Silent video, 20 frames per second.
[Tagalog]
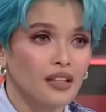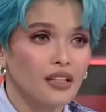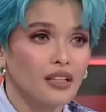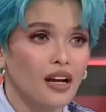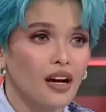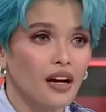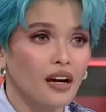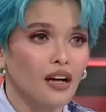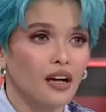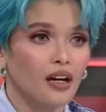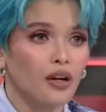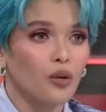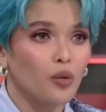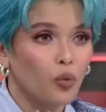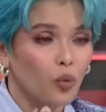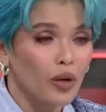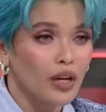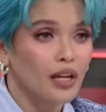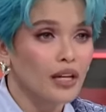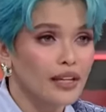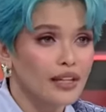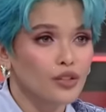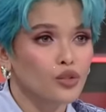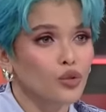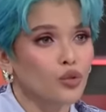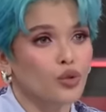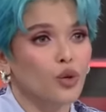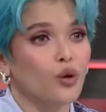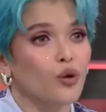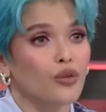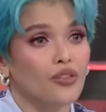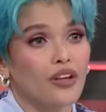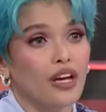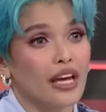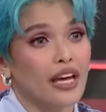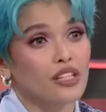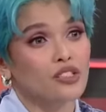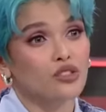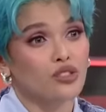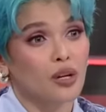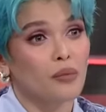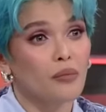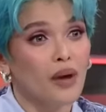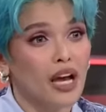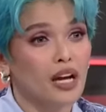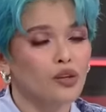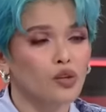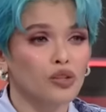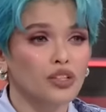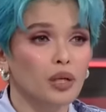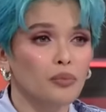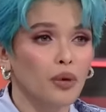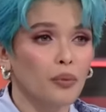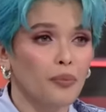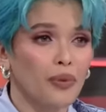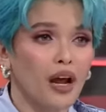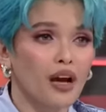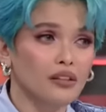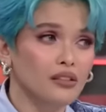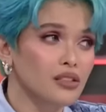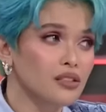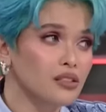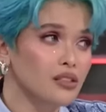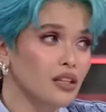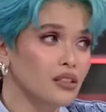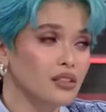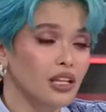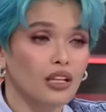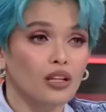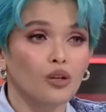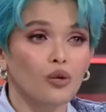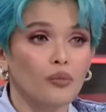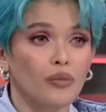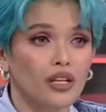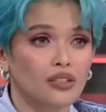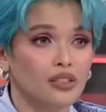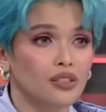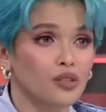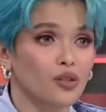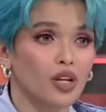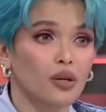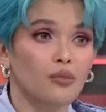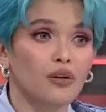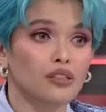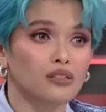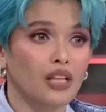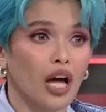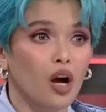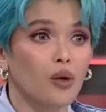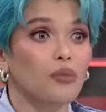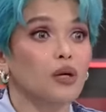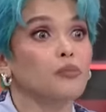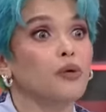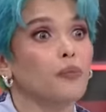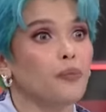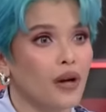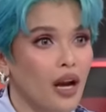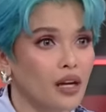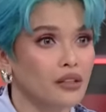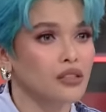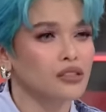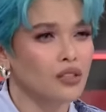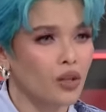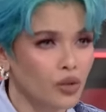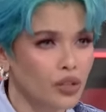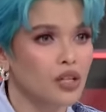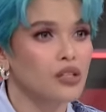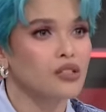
na willing to go the extra mile. Kung nagpa-practice ng tatlong beses yung ibang tao, magpa-practice ako ng